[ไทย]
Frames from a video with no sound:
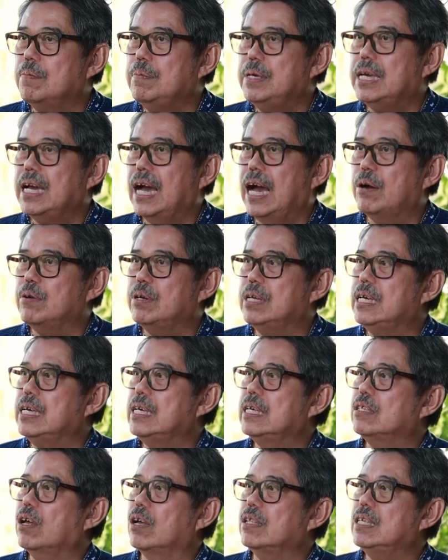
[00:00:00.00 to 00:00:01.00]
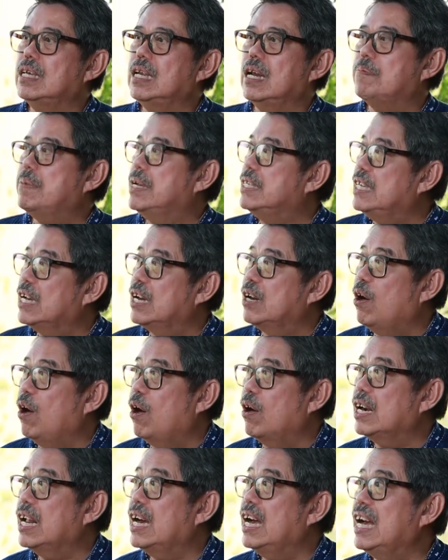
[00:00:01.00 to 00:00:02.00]
ก็มีข่าวดีตอนที่เราไปเชียงข
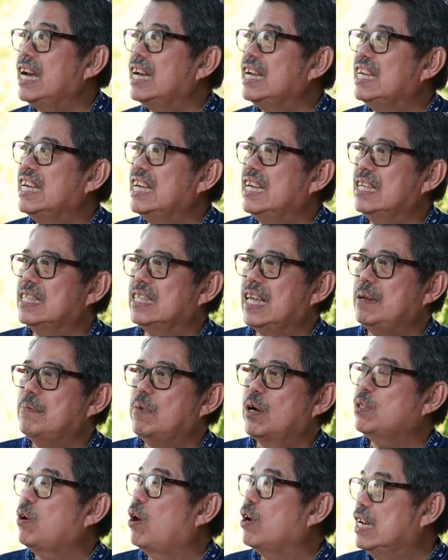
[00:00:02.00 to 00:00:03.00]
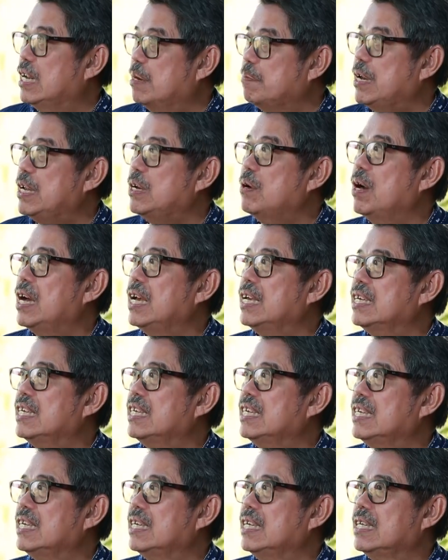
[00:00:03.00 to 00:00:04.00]
องนะฮะท่านมทหนึ่งไปด้วย
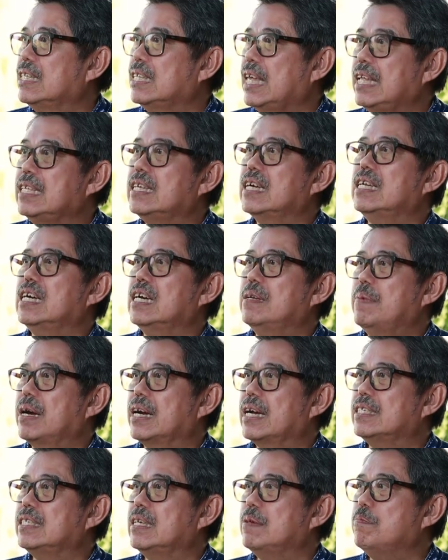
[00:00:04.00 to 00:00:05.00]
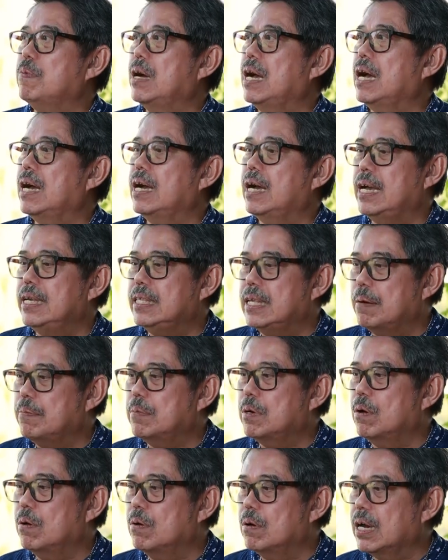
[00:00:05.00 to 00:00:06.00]
ท่านก็เดินมากระซิบว่าให้
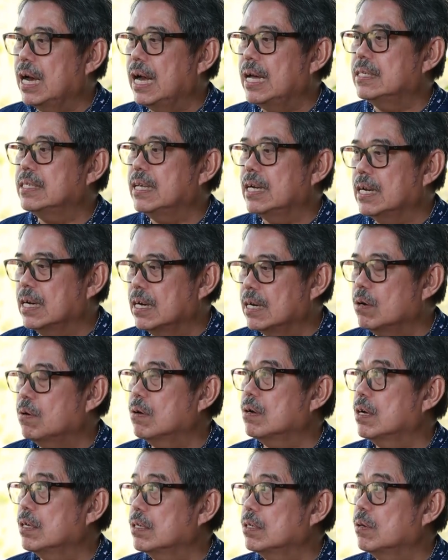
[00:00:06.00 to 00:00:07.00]
ทำโครงการเสนอก